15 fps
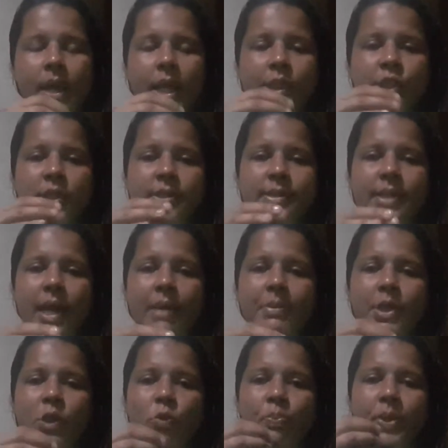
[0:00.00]
A gente
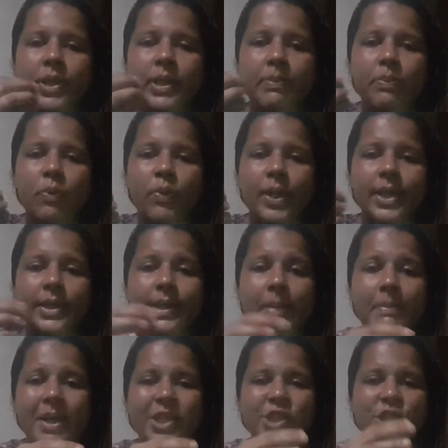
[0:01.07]
sabe que o pitbull ele
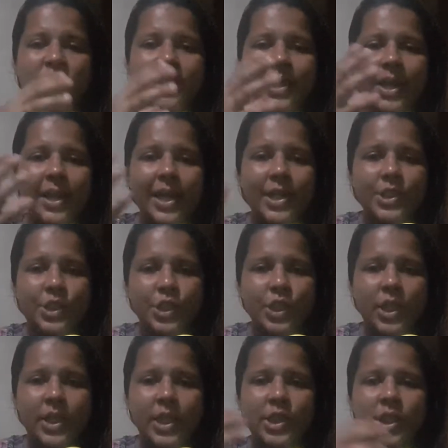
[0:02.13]
tem bastante
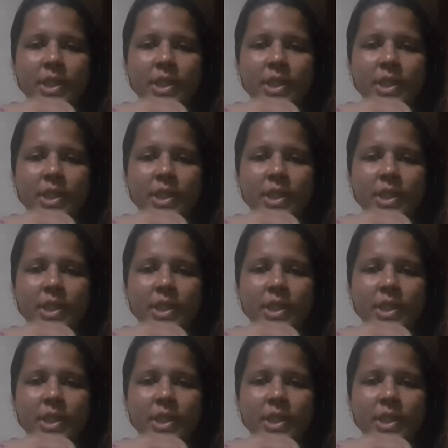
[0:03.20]
alergia, né?